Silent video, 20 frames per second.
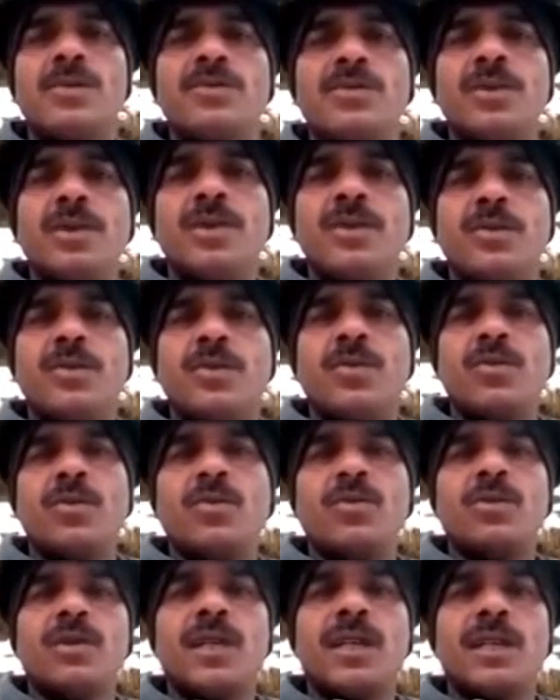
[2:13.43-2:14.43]
इस वीडियो
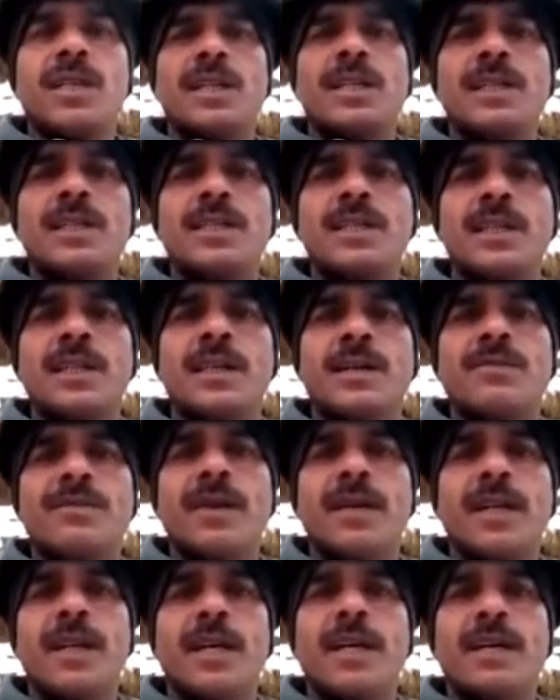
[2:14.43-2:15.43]
को ज़्यादा से ज़्यादा
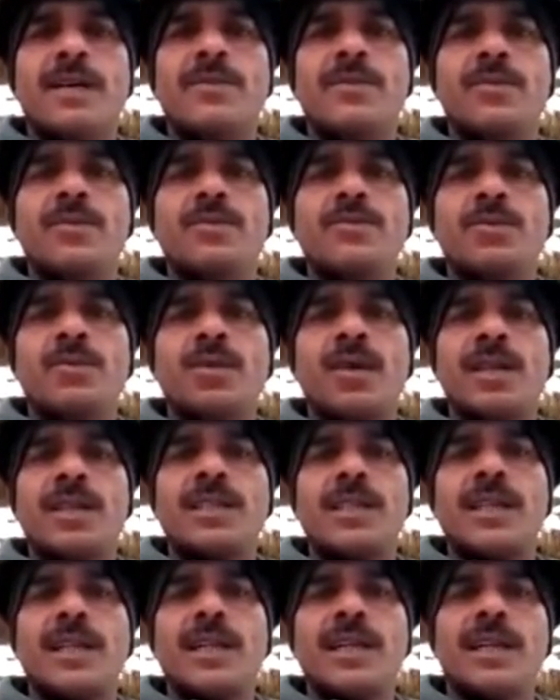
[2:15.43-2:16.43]
फैलाएं पूरा
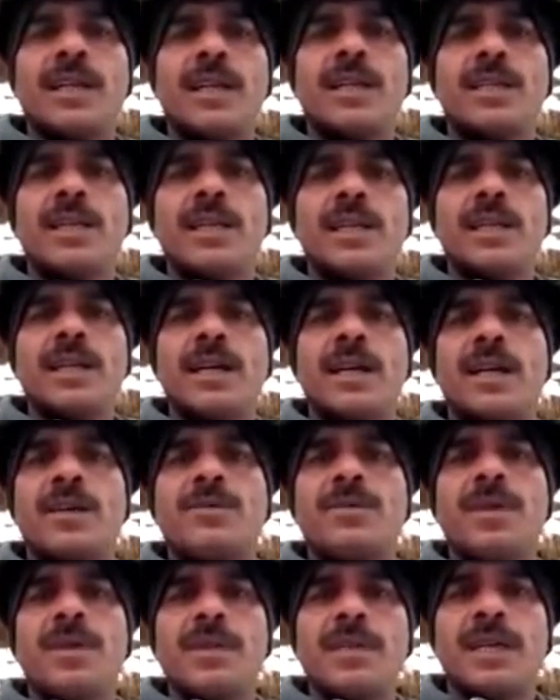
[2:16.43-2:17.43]
शेयर करें ताकि
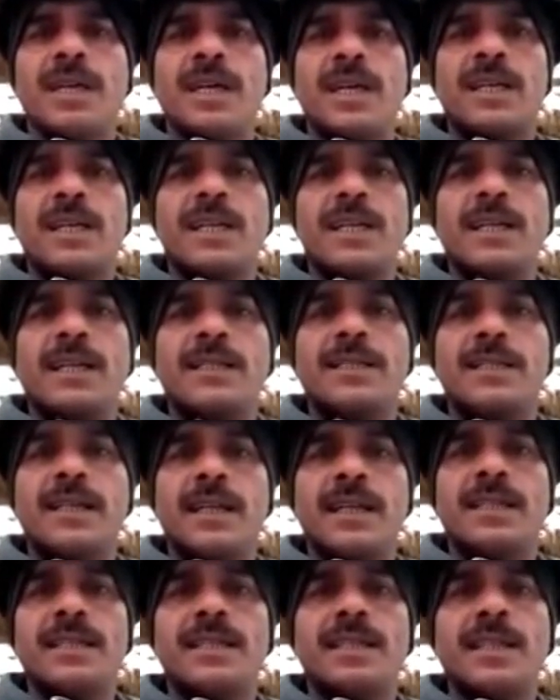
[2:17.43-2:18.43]
हर मीडिया के यहाँ
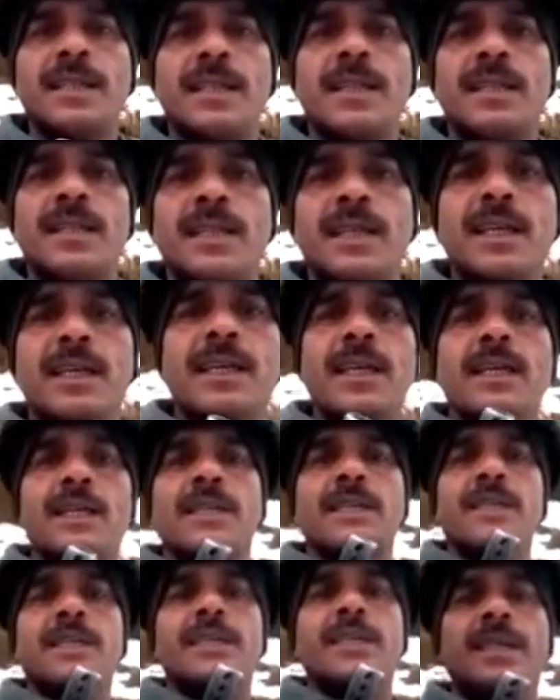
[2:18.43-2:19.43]
जांच करे देखे
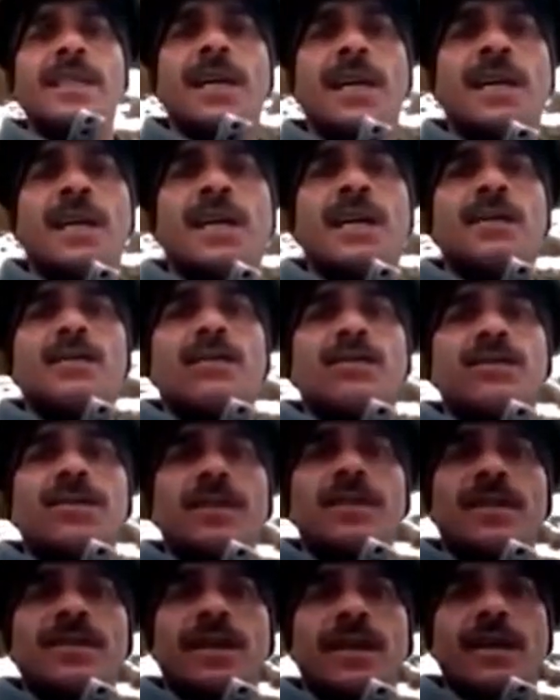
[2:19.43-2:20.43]
कि किन हालातों
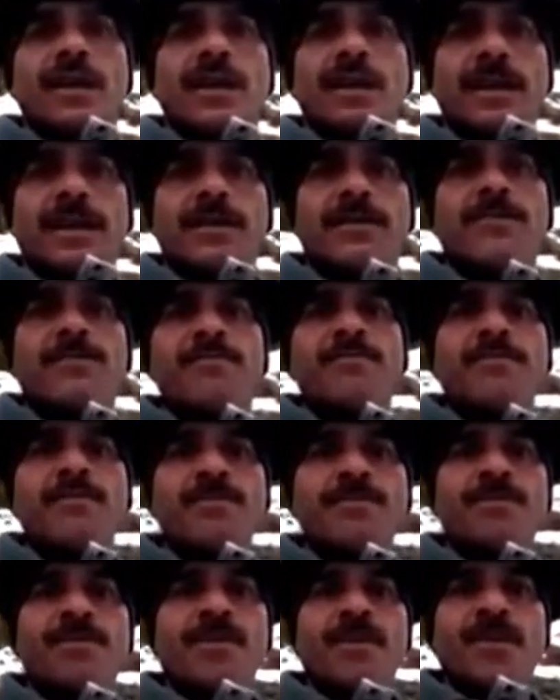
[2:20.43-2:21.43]
में जवान है
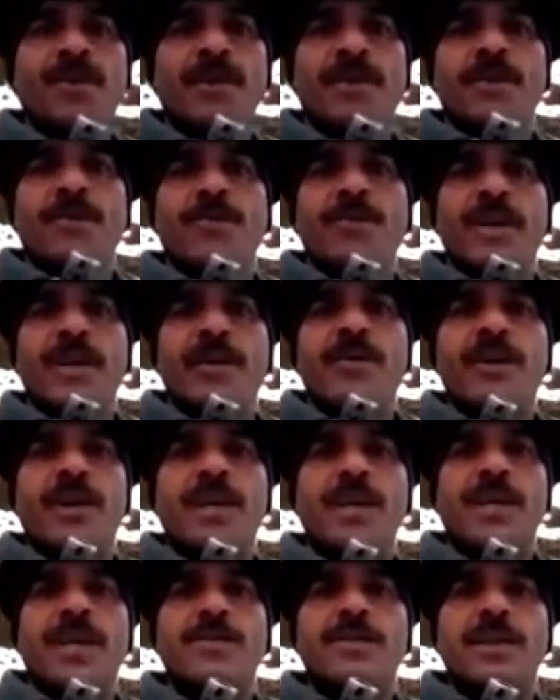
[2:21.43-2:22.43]
मैं
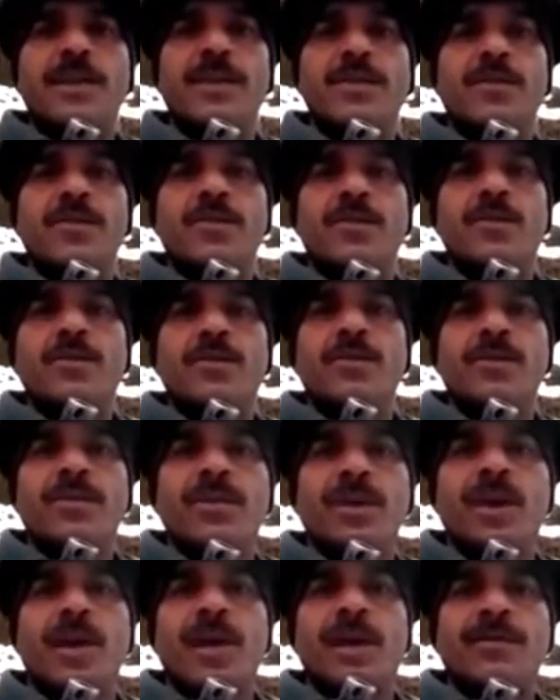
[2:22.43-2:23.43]
बाकी वीडियो
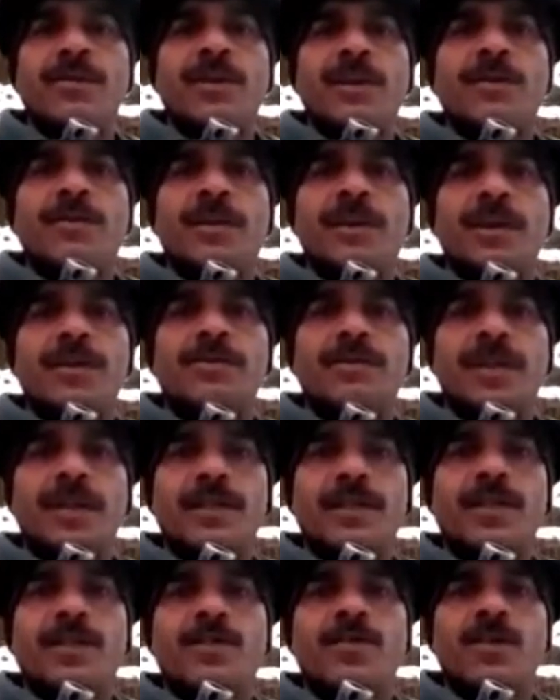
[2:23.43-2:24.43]
आपके पास
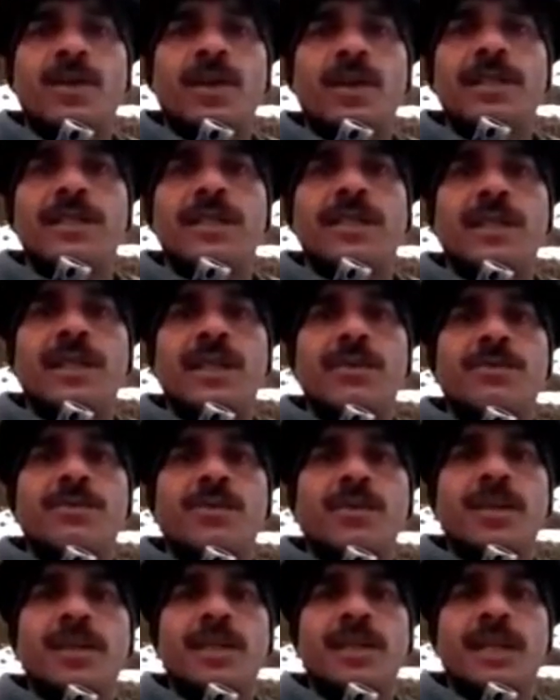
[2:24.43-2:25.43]
पेश करूँगा जिनकी
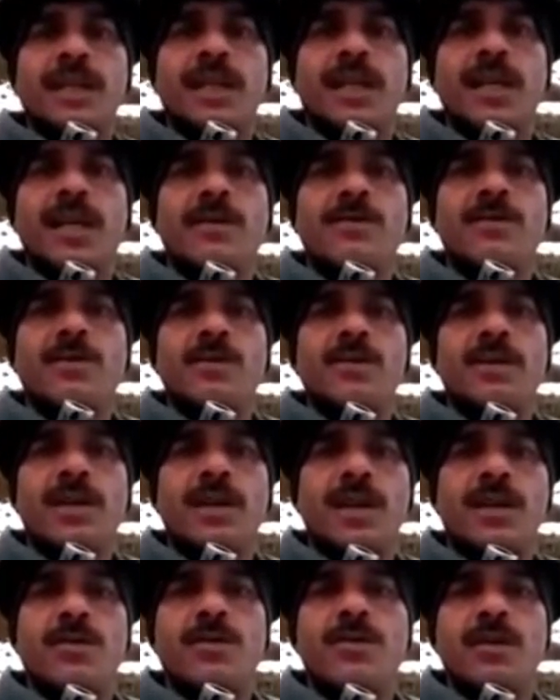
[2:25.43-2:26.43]
पूरी डिटेल आपको
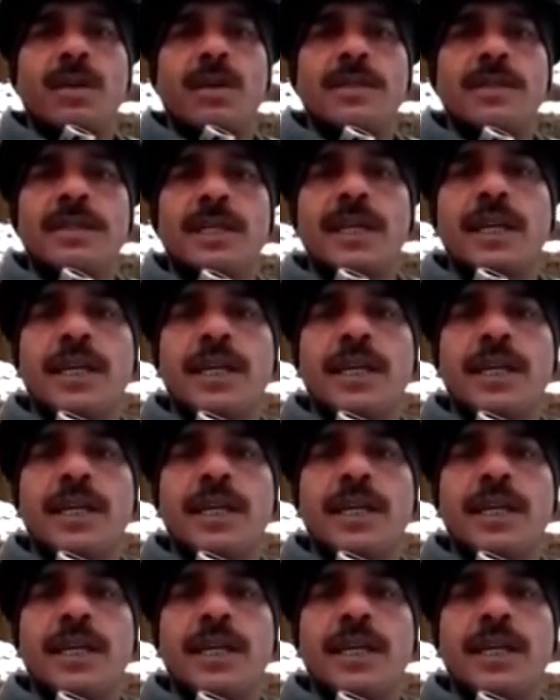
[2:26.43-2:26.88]
दिखाऊंगा